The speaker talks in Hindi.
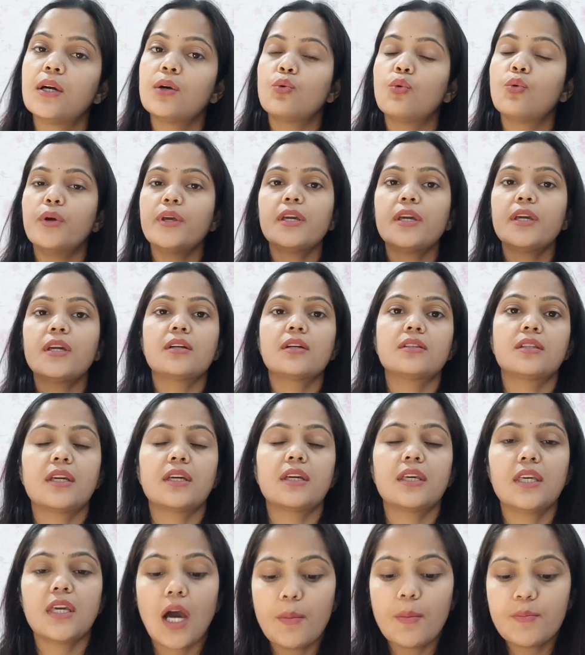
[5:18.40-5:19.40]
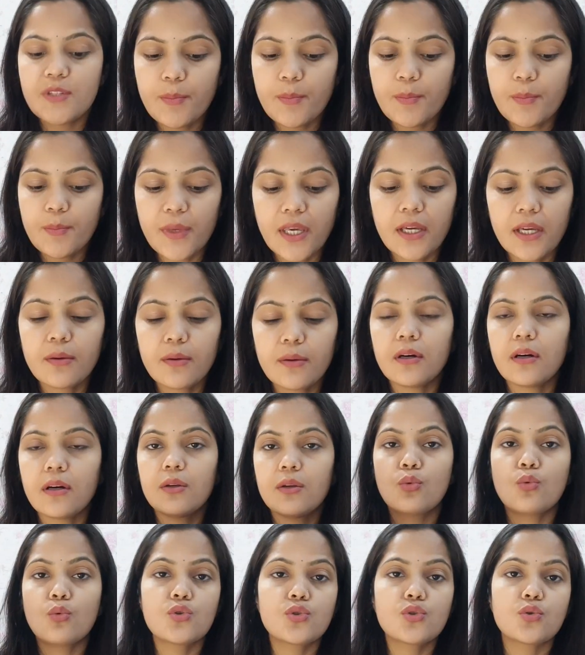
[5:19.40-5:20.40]
कोई ताकि आप जब एक
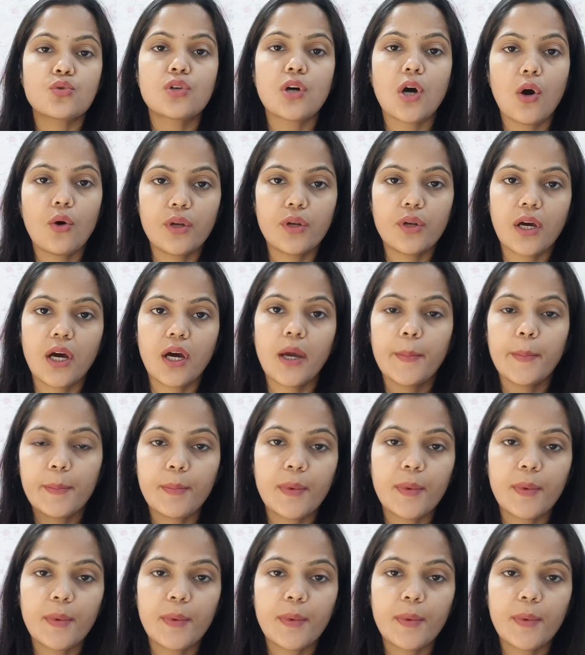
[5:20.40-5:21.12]
नोट्स उठाओ ना